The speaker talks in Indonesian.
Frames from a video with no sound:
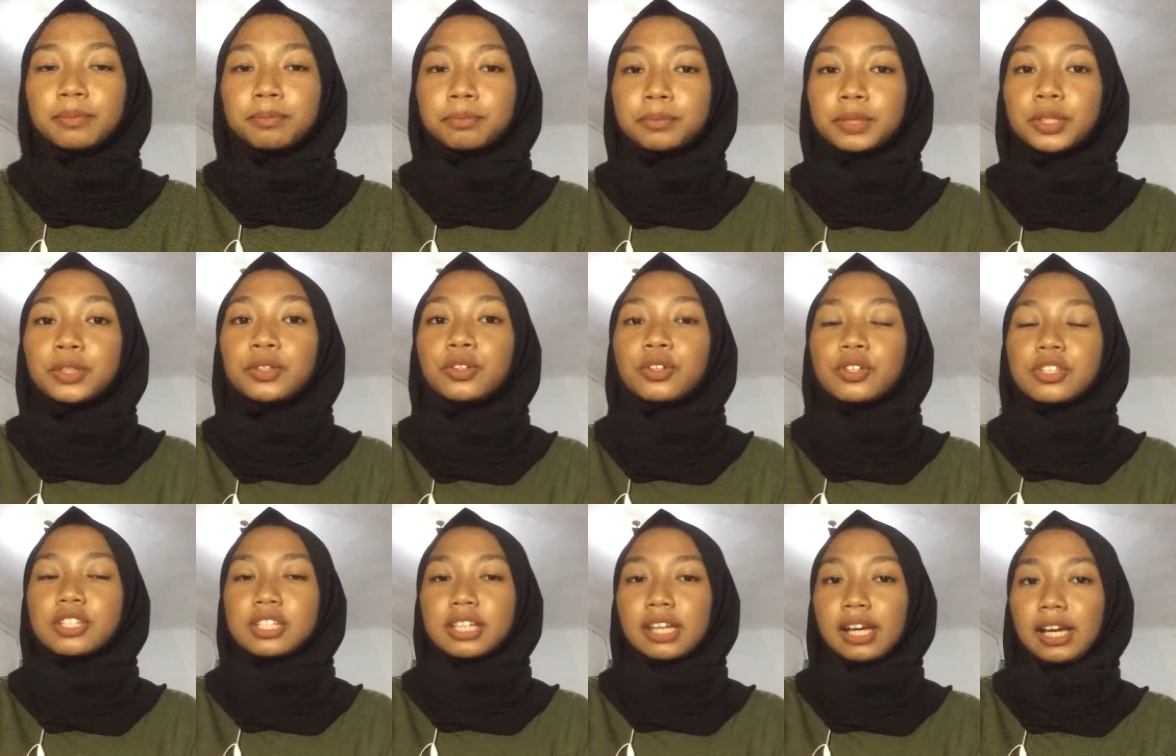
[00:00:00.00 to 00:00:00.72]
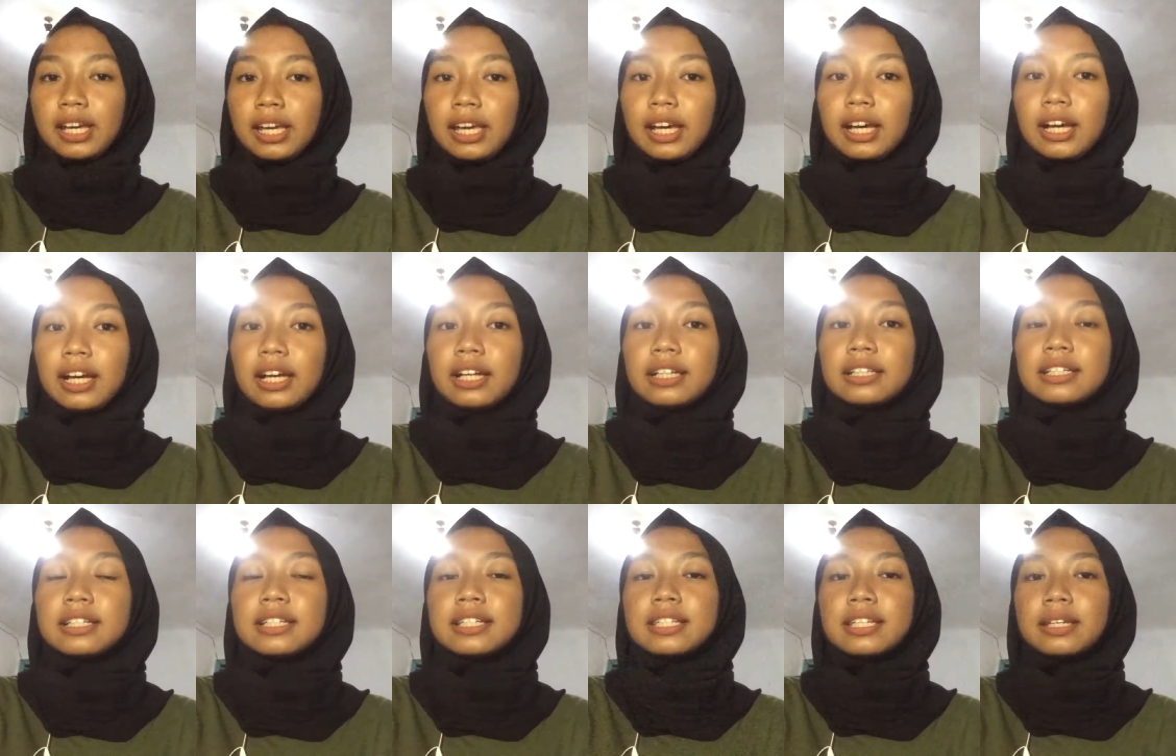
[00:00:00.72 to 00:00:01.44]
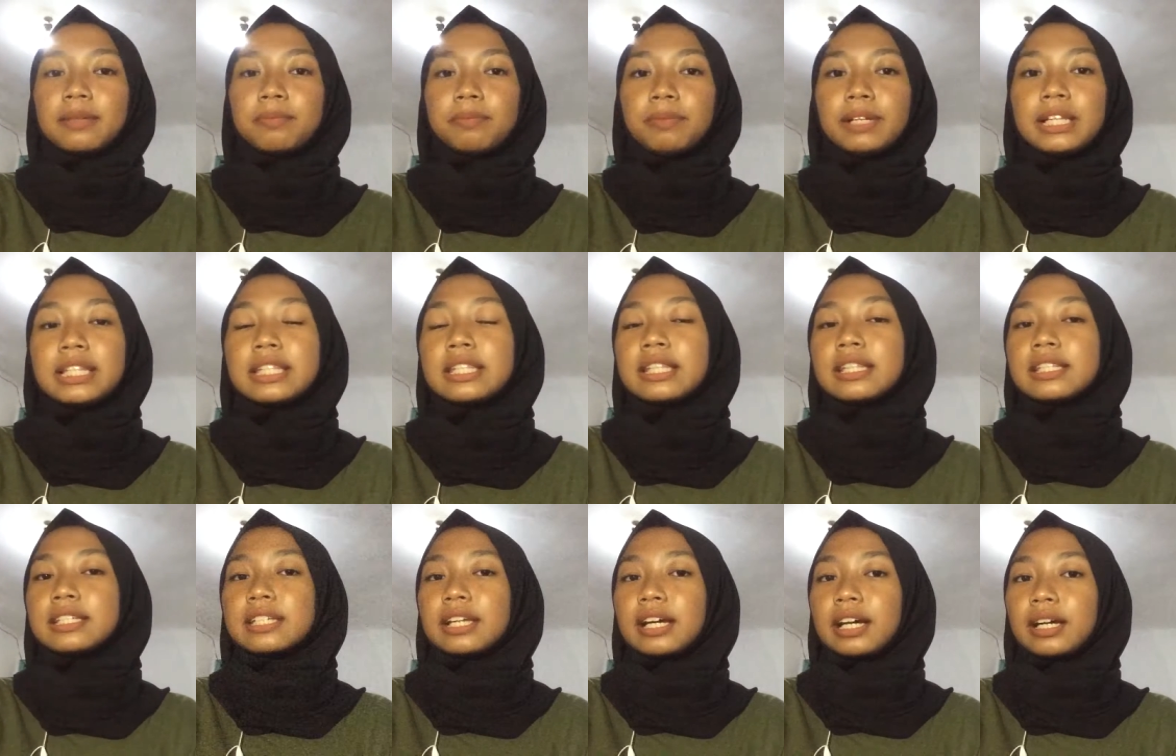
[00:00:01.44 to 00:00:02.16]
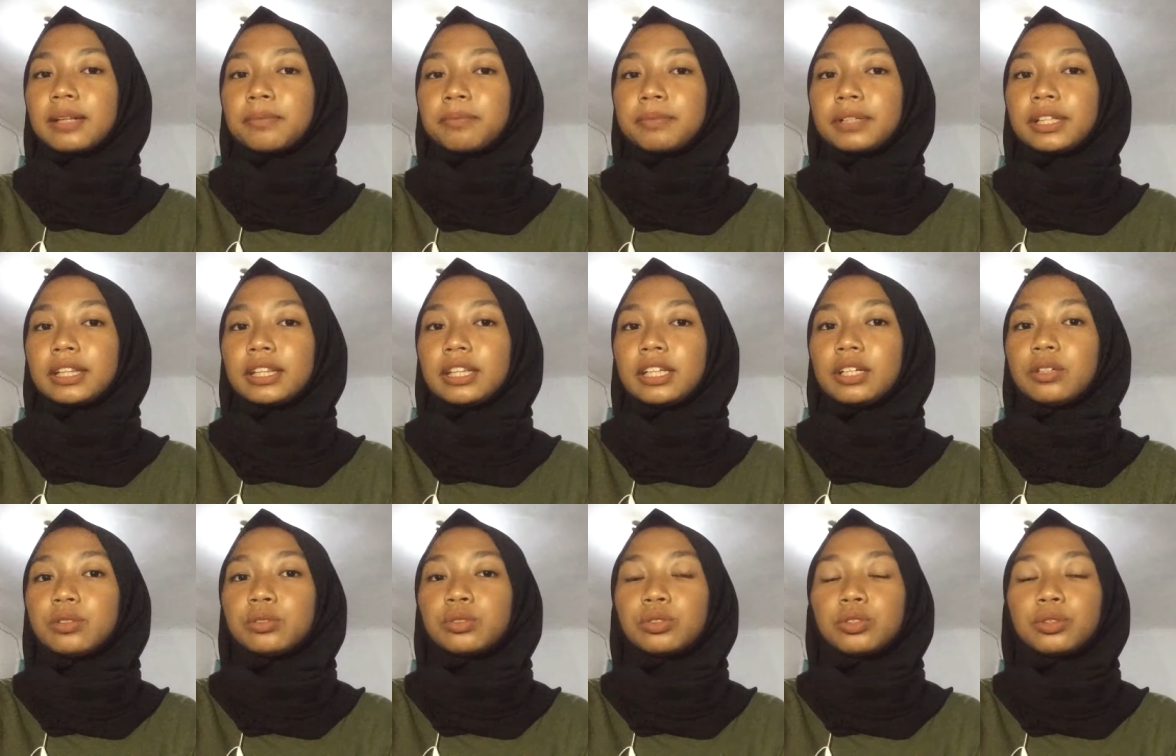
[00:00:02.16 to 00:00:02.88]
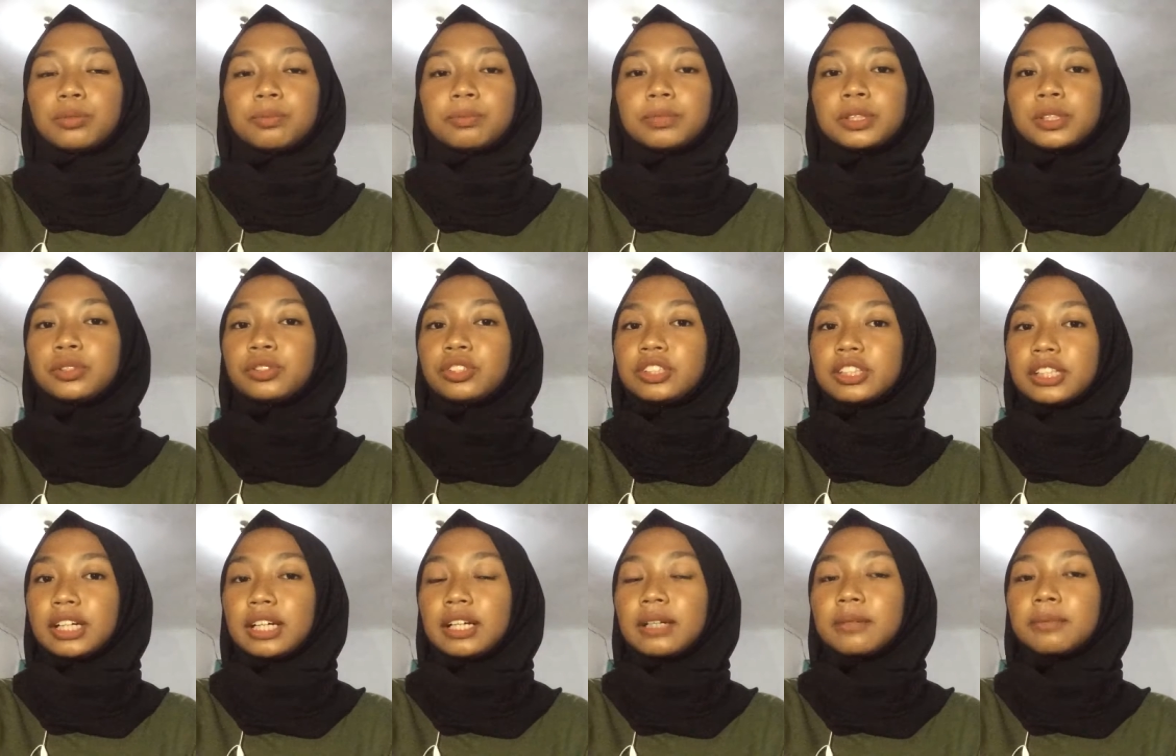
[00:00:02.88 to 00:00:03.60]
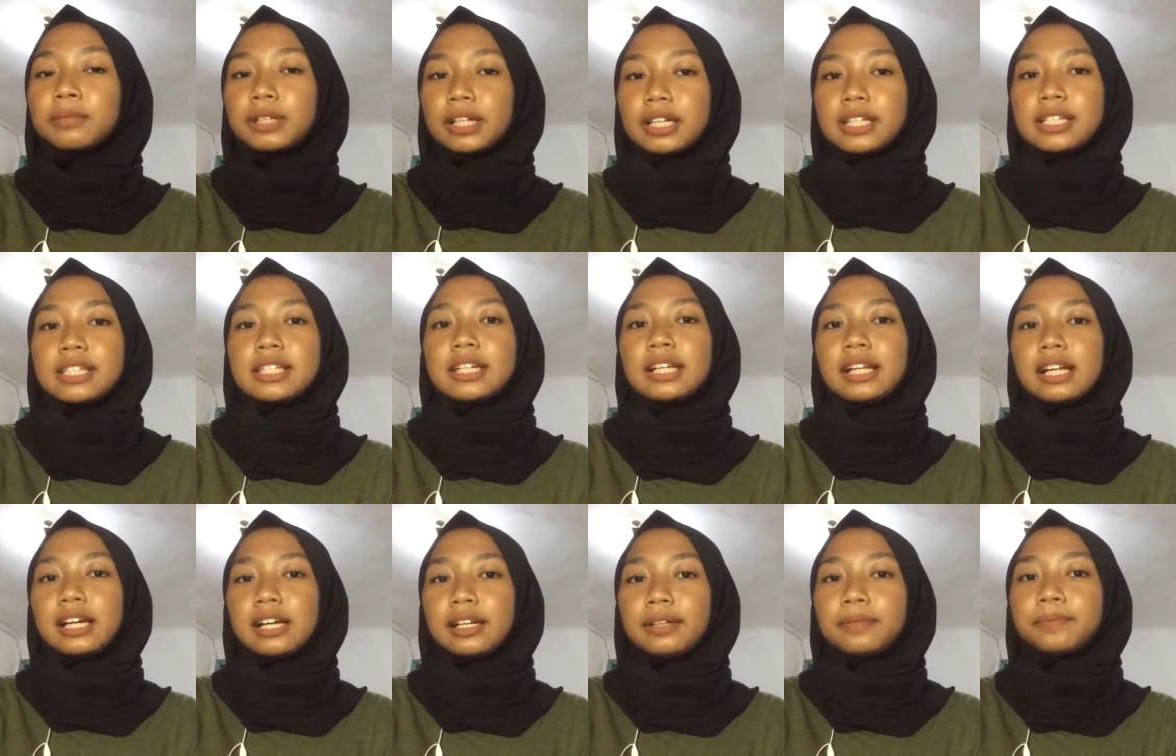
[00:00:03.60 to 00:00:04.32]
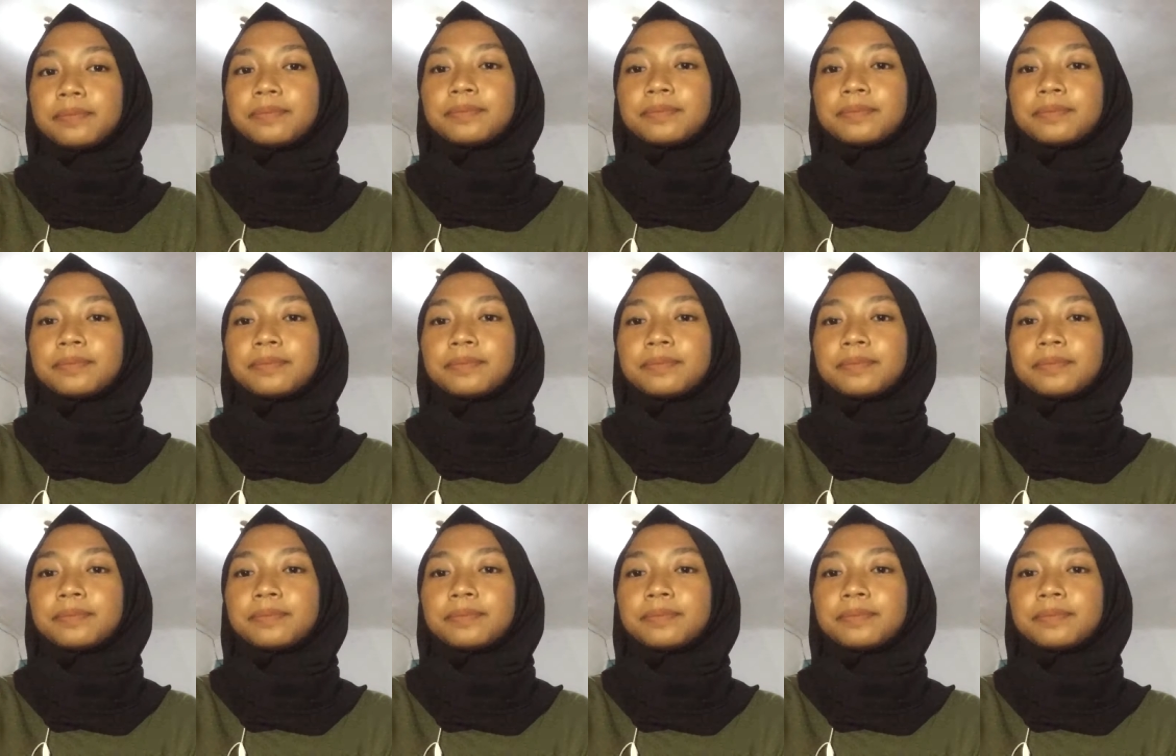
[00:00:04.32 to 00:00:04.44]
Menurut saya, disiplin sangat penting untuk menunjang keberhasilan.